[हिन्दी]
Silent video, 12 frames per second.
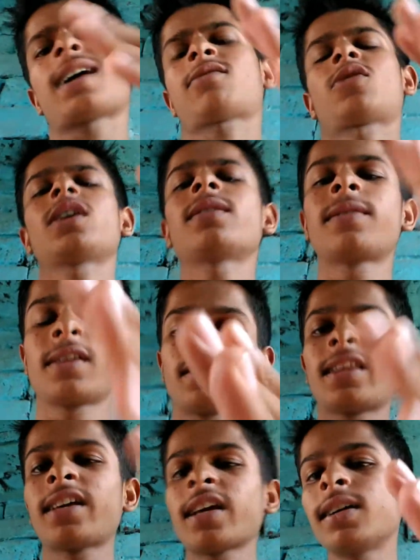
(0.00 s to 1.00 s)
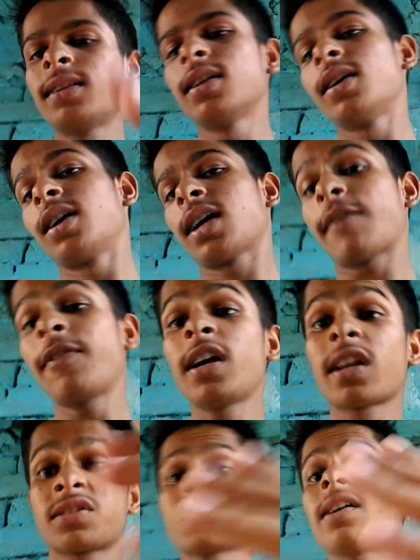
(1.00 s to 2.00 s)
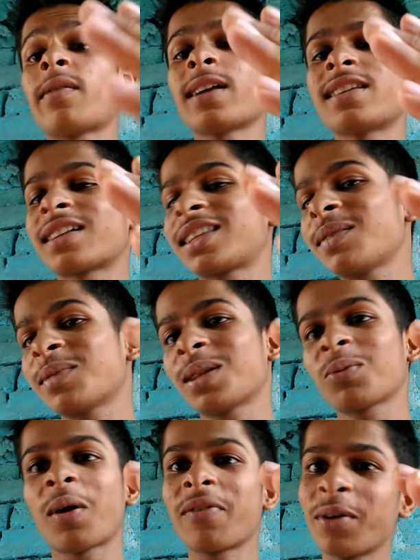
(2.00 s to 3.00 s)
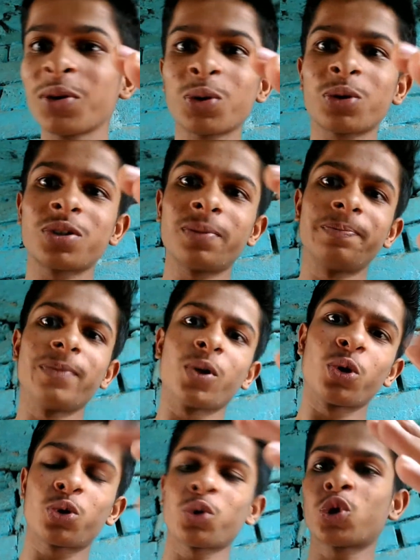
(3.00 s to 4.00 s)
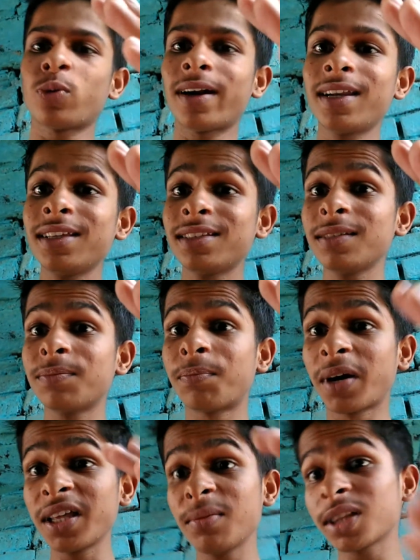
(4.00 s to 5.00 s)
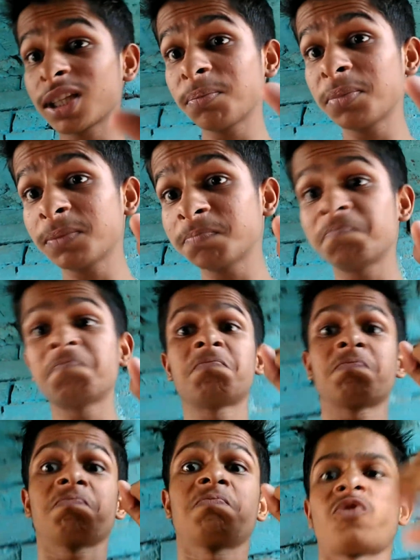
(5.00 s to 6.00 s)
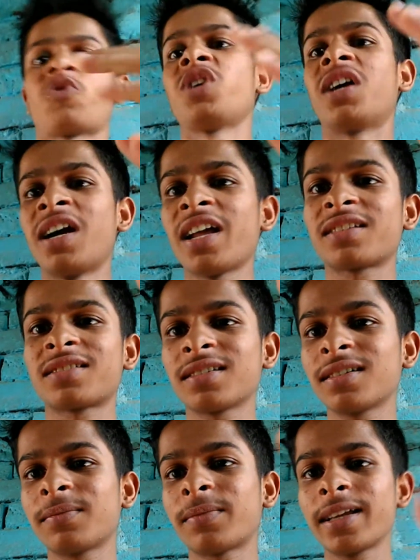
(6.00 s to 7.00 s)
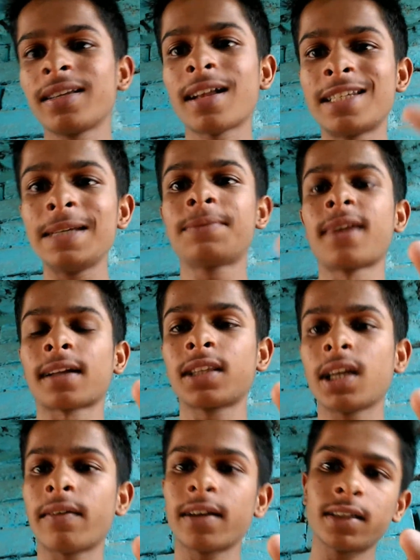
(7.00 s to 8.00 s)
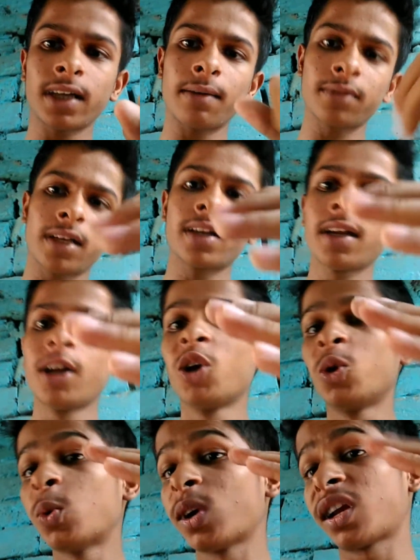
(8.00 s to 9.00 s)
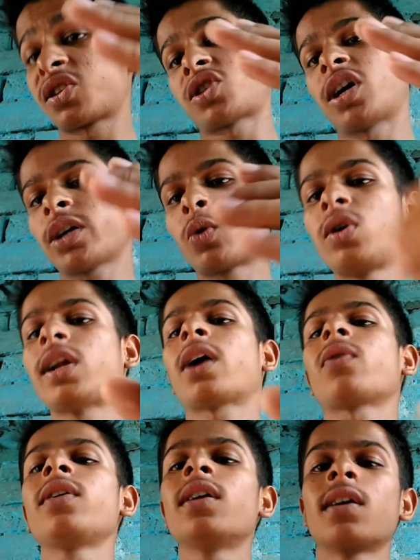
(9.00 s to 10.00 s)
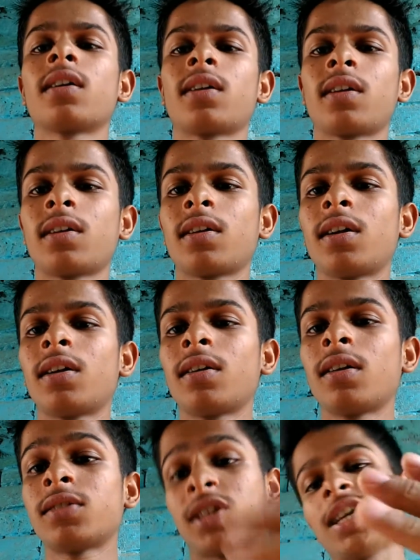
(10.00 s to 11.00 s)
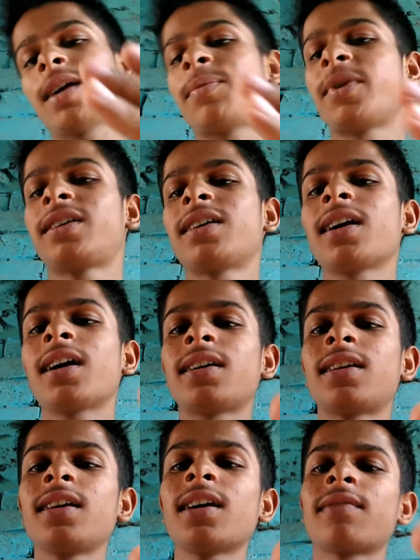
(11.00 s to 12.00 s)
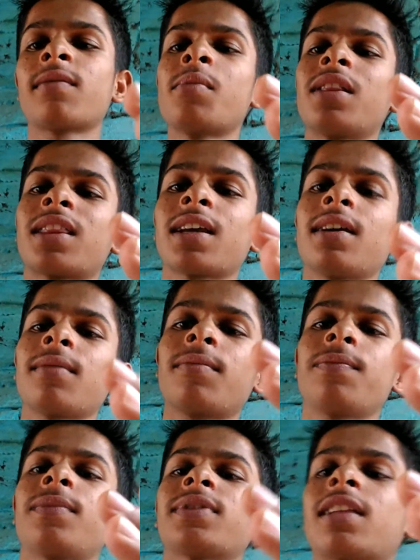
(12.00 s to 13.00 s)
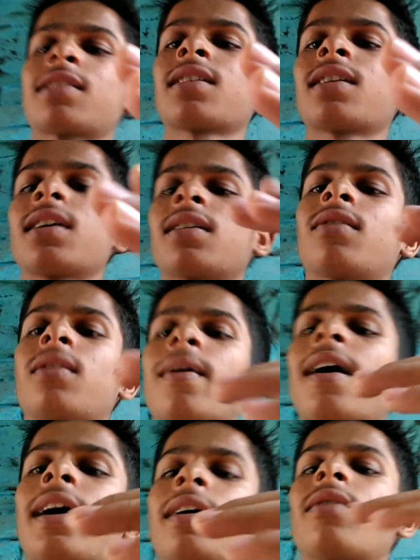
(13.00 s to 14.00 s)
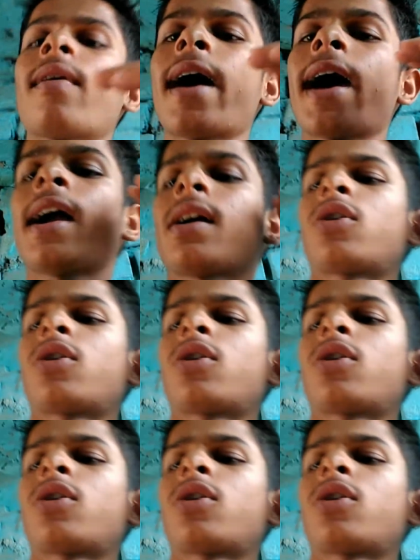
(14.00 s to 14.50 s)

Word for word: आएगा ठीक है देखिए काफ़ी इंटरेस्टिंग आवाज़ देखती है मतलब काफ़ी कुछ कुछ कुछ तो वाली की बड़ी मतलब वियरनेस तो बड़ी अजीब लगती है आवाज़ क्या बताया था गूगल असिस्टेंट है गुंडा कोई है चलिए आप देखिएगा ठीक है फिर मिलते हैं बताते हैं गुड बाय गुड बाय